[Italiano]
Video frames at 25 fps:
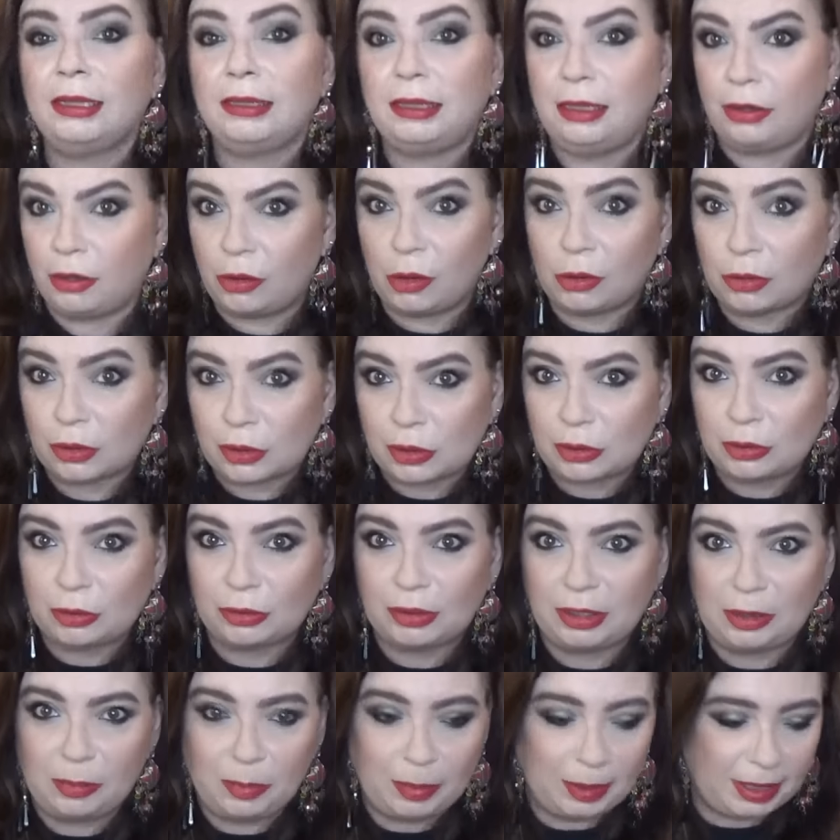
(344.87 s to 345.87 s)
del
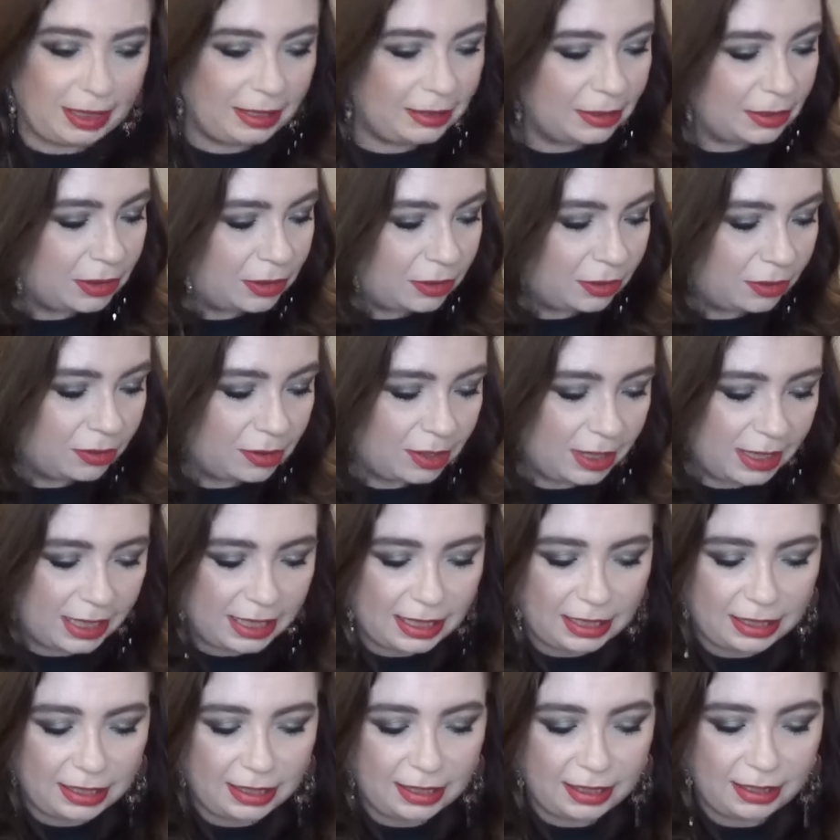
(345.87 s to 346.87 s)
costo del prezzo
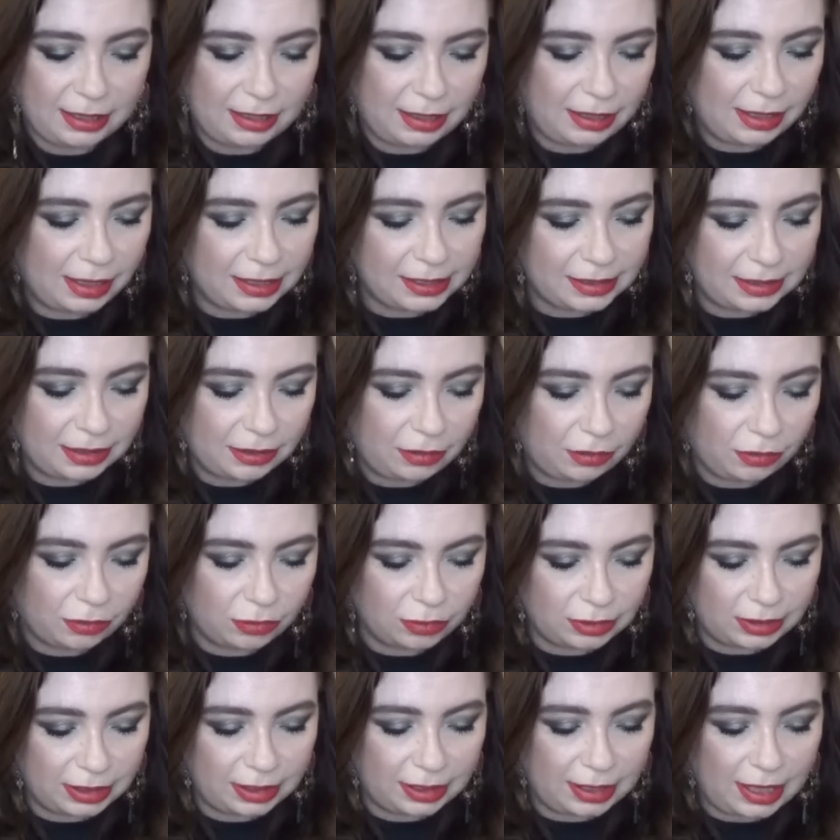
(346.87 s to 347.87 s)
è eh,
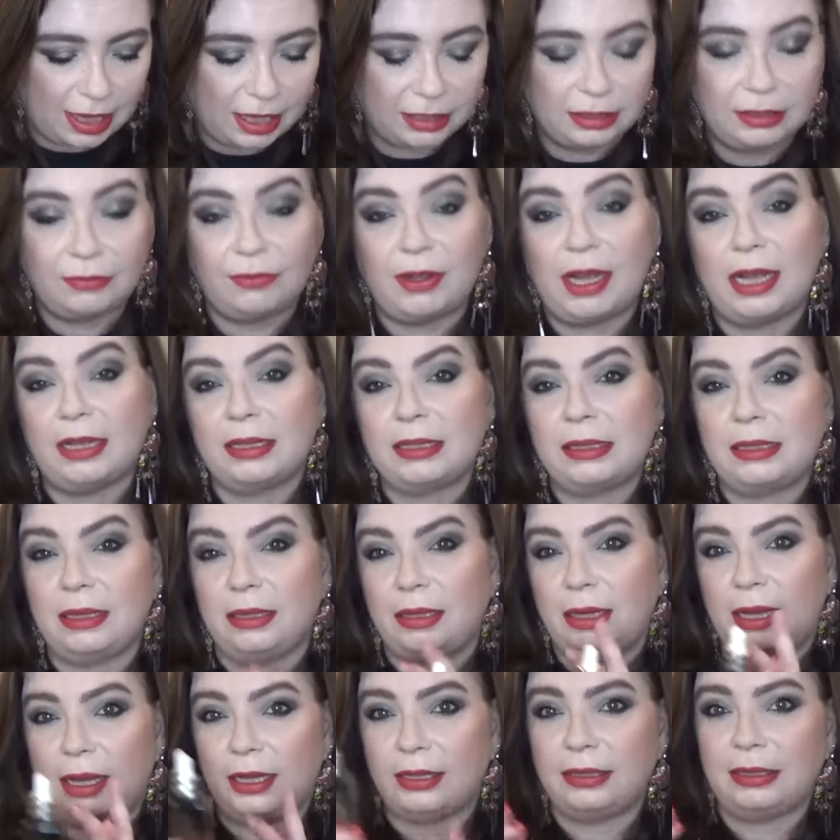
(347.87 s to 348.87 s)
l'Esteloder
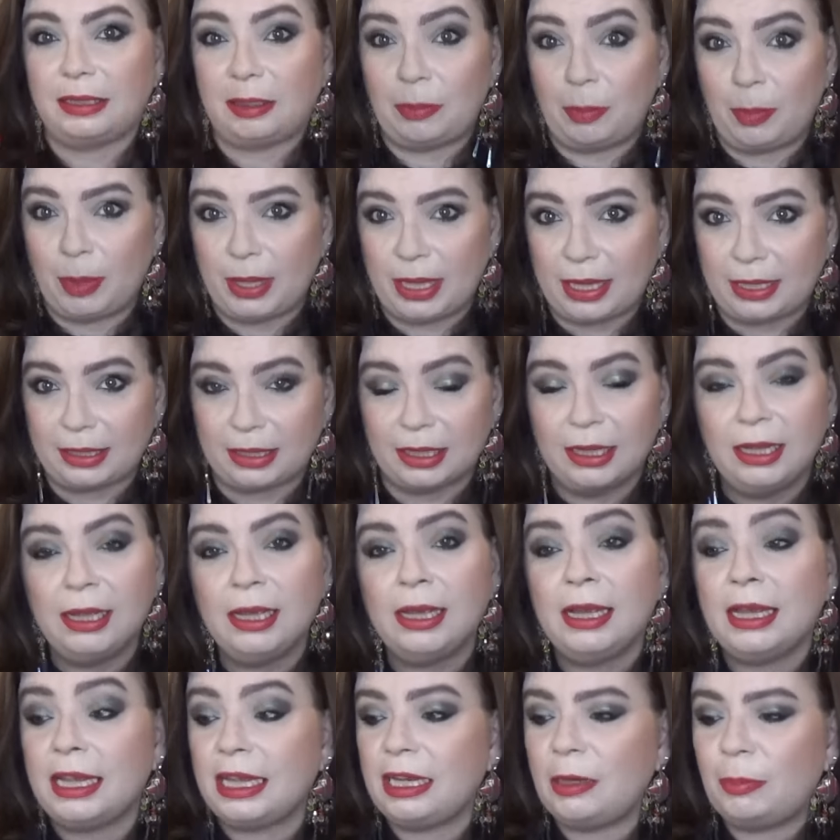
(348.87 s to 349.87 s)
Advanced Night Repair,
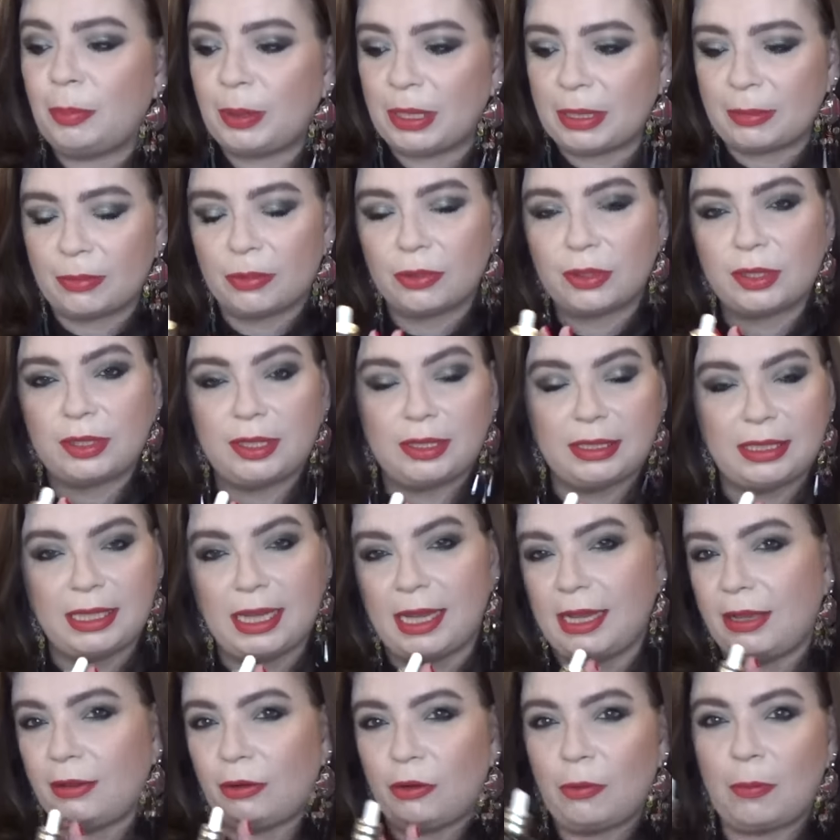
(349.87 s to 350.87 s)
il primo
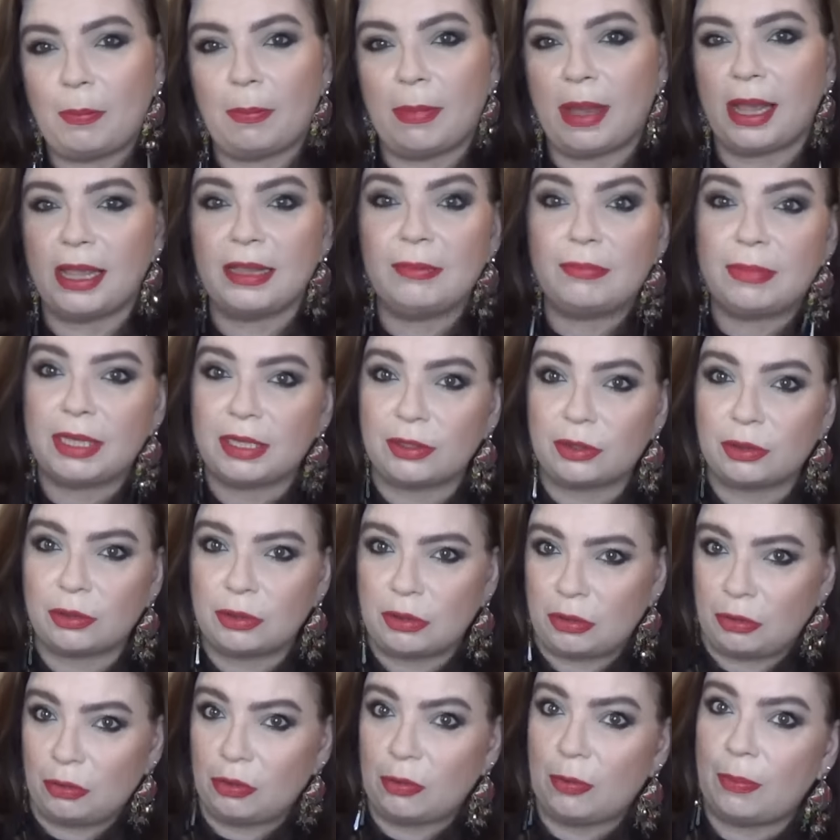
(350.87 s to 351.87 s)
siero mai
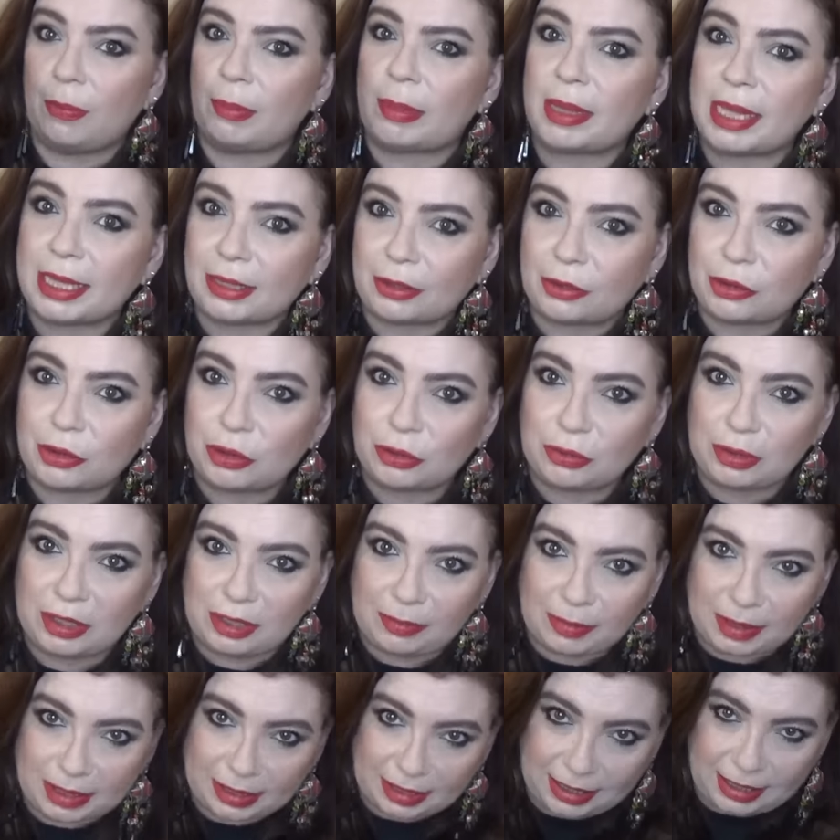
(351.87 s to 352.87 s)
messo in commercio
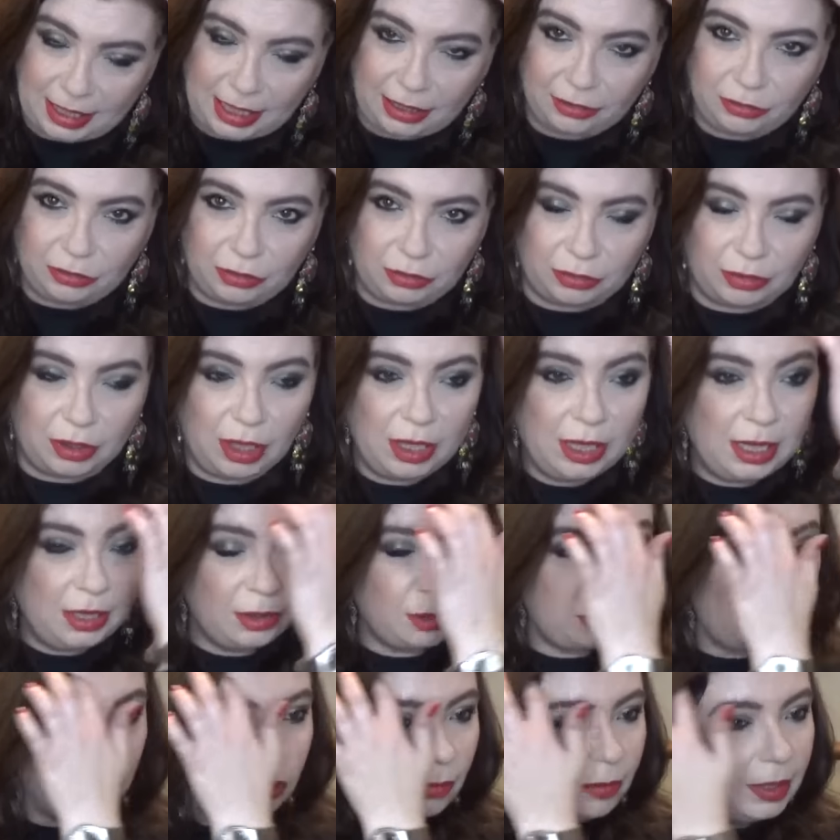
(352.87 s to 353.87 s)
mercato,
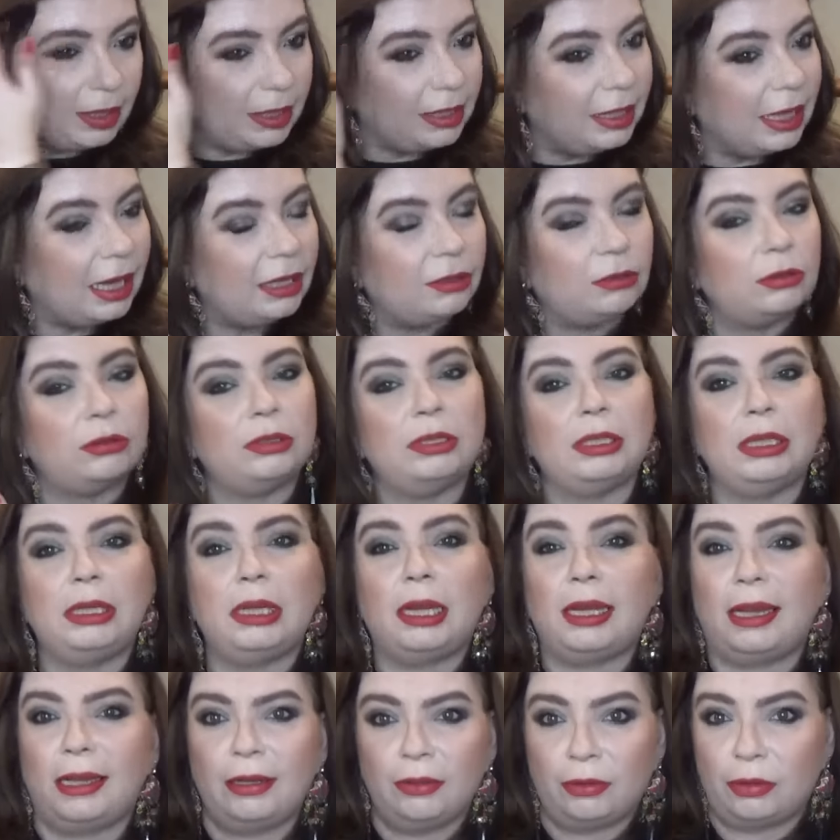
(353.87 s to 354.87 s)
sul mercato
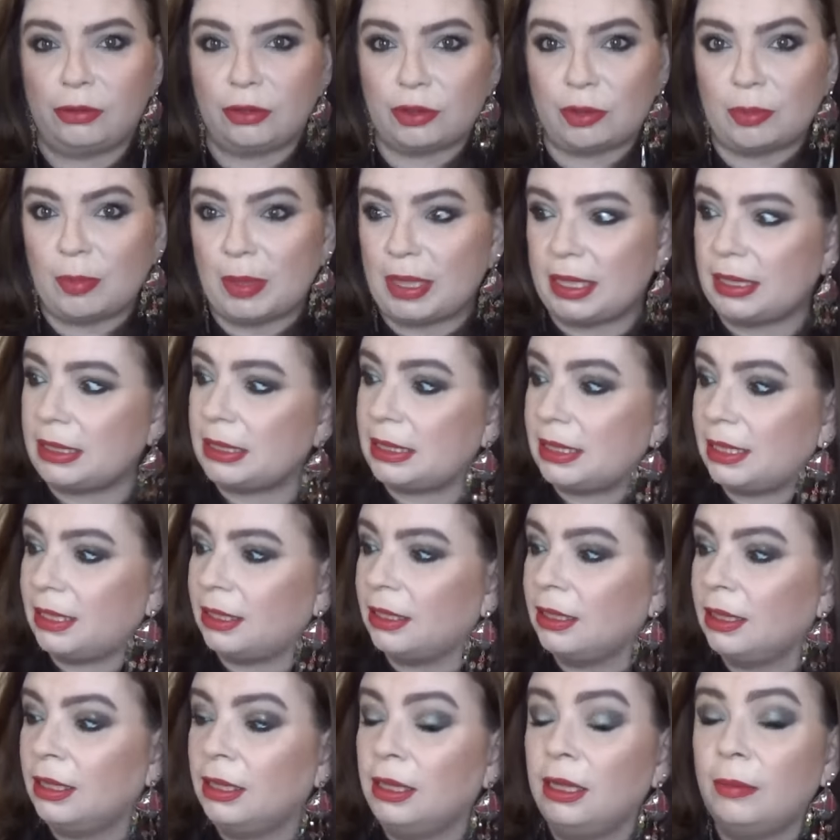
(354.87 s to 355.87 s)
della
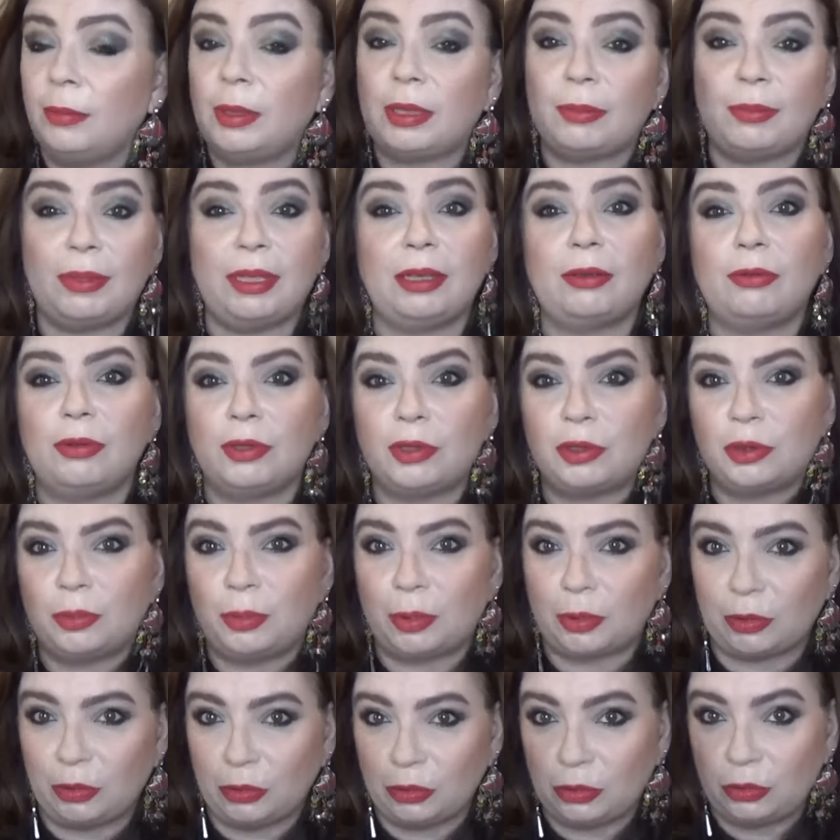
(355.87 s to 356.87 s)
cosmesi, per me questo
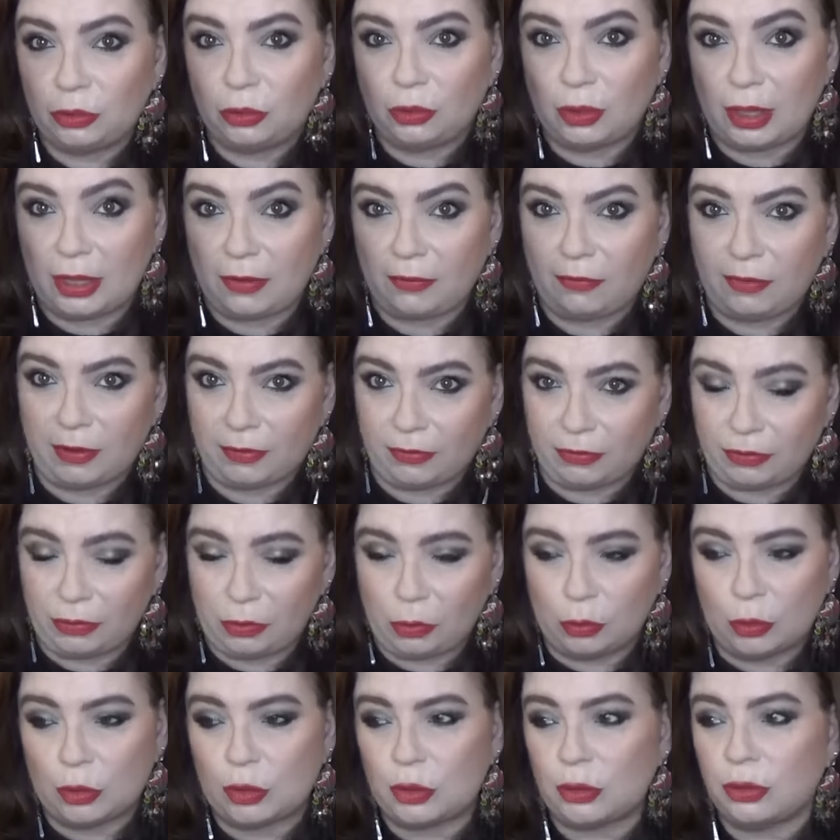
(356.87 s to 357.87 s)
prodotto è
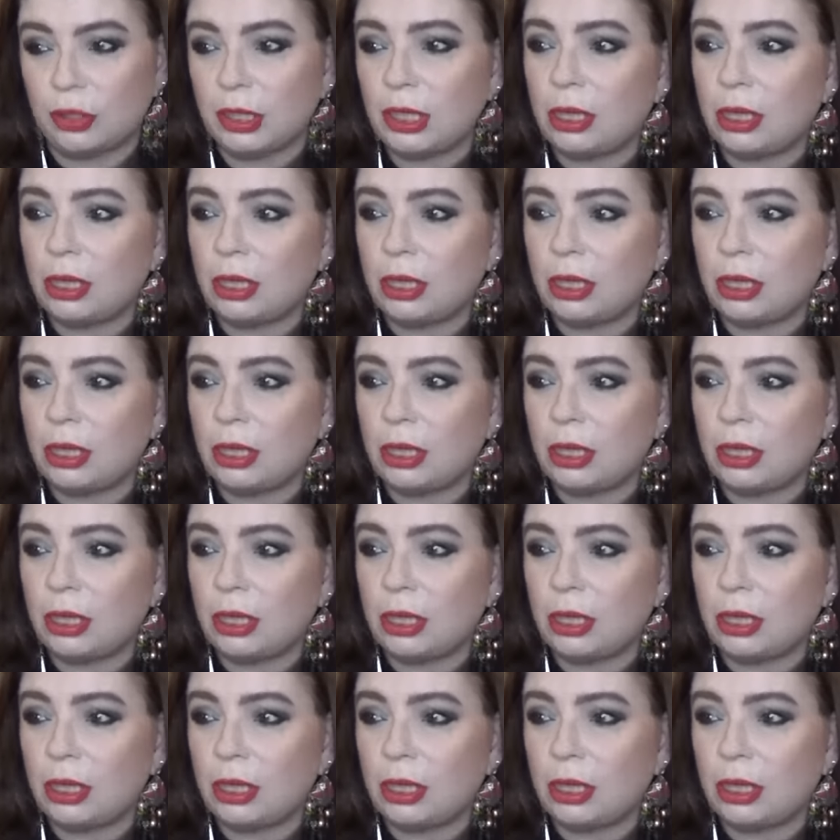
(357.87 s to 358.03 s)
favoloso.